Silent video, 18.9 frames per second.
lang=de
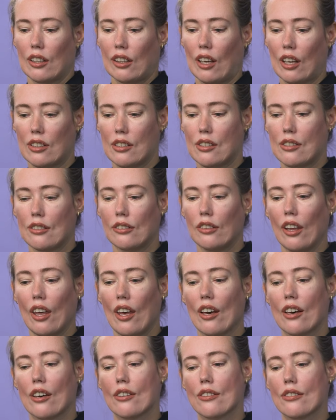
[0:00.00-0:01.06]
Kannst du
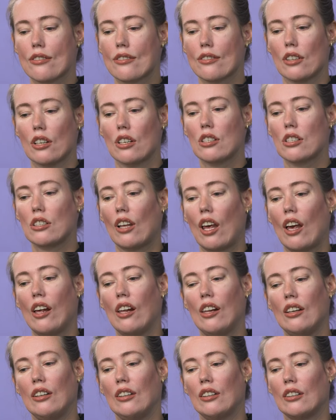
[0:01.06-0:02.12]
dir
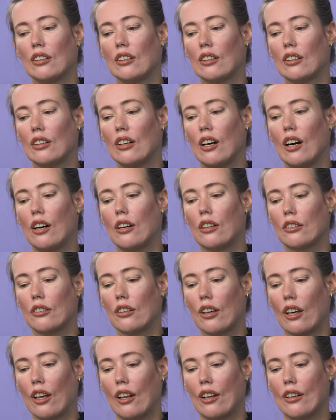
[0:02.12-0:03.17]
vorstellen, auch
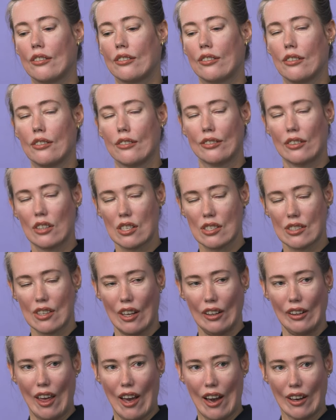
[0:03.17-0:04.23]
noch in fünf bis
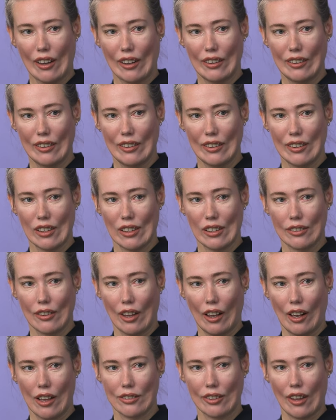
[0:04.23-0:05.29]
zehn Jahren
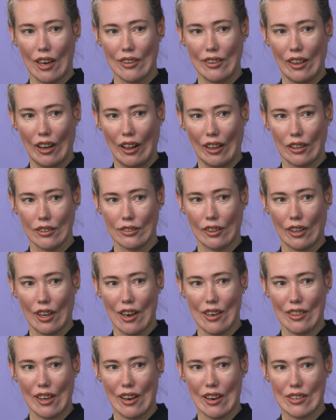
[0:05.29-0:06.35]
bei der Freiwilligen
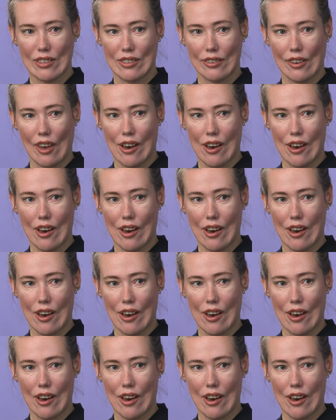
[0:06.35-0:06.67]
Feuerwehr zu